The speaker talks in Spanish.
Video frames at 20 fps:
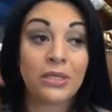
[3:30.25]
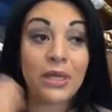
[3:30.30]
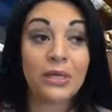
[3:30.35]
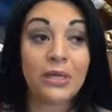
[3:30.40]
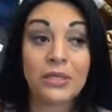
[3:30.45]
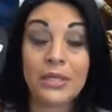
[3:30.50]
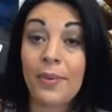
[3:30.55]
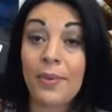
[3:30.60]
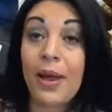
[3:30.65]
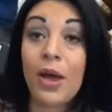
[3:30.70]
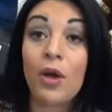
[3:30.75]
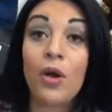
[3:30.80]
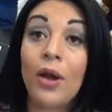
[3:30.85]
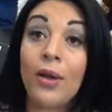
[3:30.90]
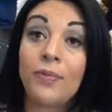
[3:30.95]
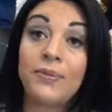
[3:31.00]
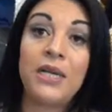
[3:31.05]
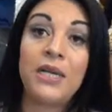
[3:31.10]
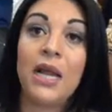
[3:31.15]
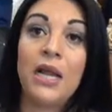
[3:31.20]
pues se
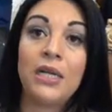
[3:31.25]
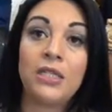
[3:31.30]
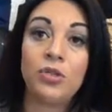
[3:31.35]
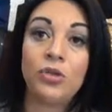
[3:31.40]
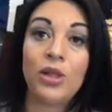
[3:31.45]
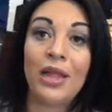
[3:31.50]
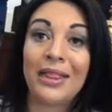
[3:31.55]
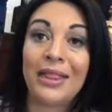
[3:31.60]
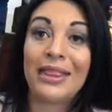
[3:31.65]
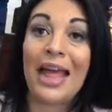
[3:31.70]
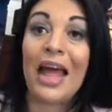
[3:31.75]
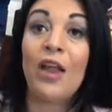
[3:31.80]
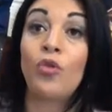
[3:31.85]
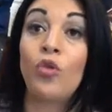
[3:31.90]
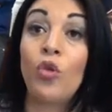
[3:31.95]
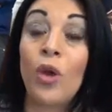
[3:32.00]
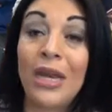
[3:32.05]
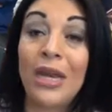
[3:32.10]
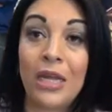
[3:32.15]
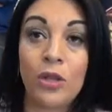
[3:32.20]
va a colapsar la ciudad,
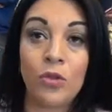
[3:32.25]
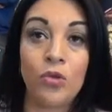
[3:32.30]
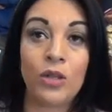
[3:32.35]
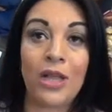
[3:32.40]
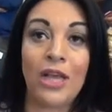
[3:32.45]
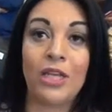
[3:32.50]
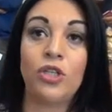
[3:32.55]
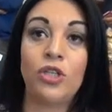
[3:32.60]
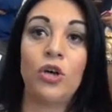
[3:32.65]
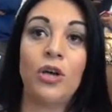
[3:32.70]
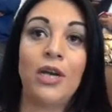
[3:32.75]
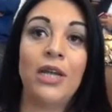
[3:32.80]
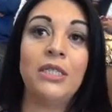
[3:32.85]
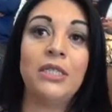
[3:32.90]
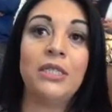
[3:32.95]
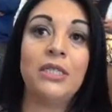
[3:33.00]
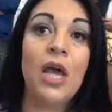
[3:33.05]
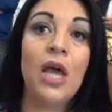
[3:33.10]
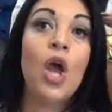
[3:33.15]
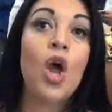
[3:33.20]
tanto en
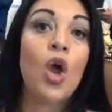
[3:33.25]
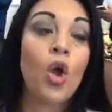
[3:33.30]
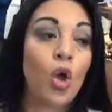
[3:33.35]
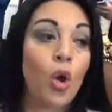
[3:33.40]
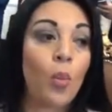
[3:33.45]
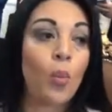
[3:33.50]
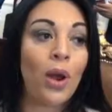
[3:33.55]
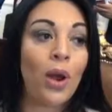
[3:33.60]
inundaciones